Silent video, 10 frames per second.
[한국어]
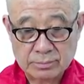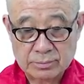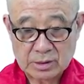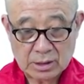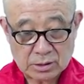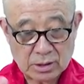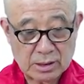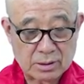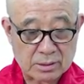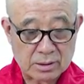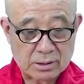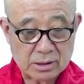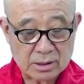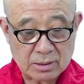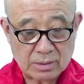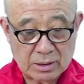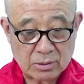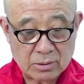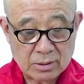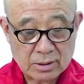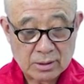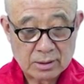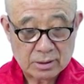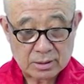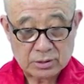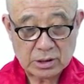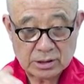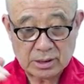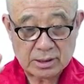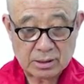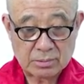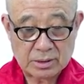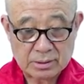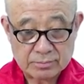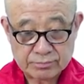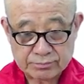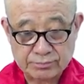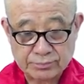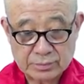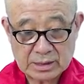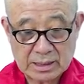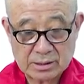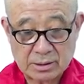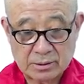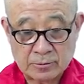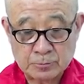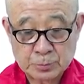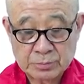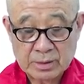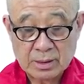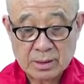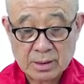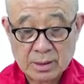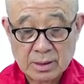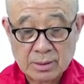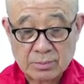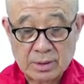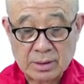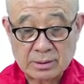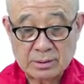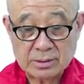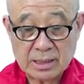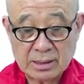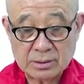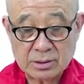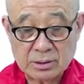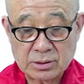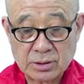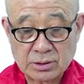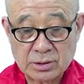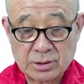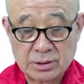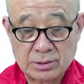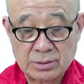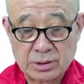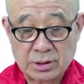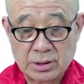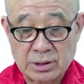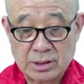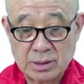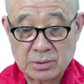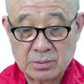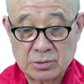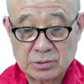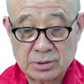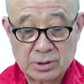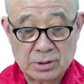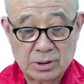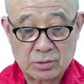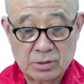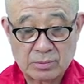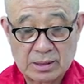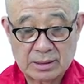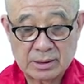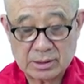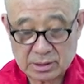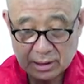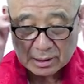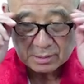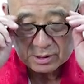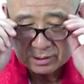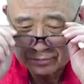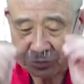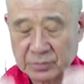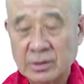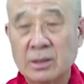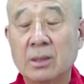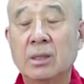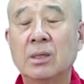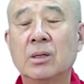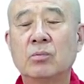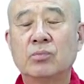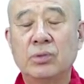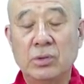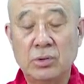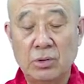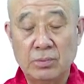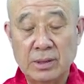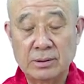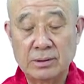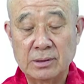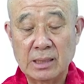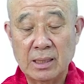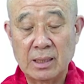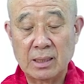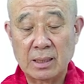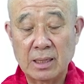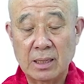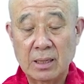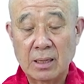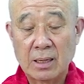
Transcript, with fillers: 계층화된 어떤 스키마로 이걸 제시했다 이 말이에요. 따라서 명상적 성취의 길잡이를 볼 수 있는 글이기도 합니다. 그러니까 쉽게 얘기하면은 불교 명상의